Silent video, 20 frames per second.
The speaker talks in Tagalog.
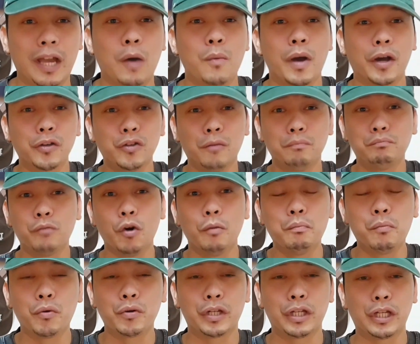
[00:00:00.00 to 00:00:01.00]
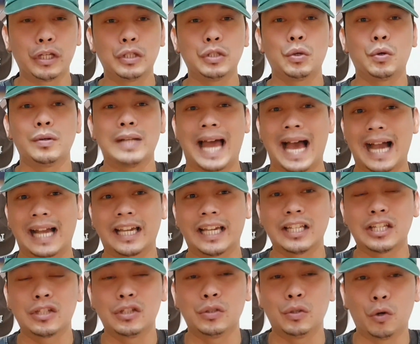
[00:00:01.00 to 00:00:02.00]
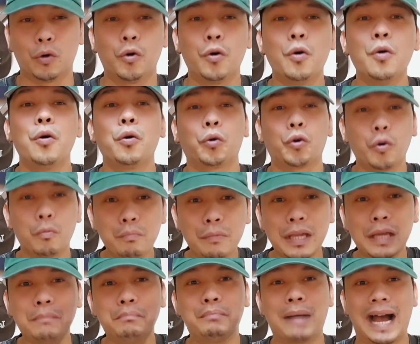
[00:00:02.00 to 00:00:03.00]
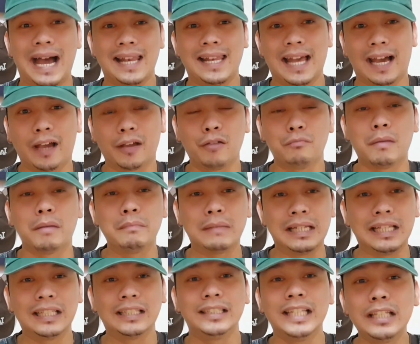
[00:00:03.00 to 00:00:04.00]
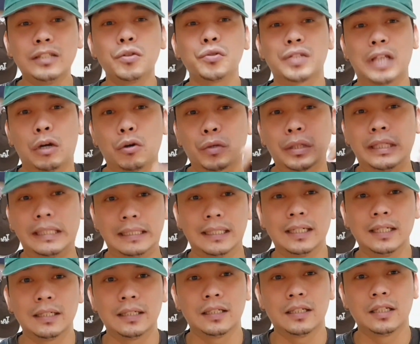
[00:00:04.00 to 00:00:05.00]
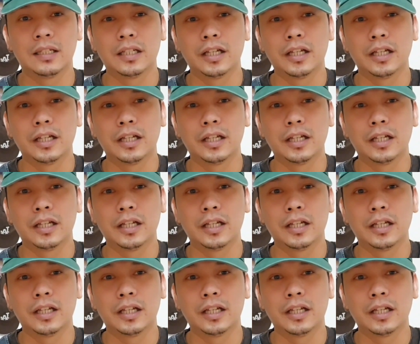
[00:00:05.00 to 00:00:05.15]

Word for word: Kaya wag nyo pupuniin yung luggage nyo kung may bala kayong mamili dito sa Korea.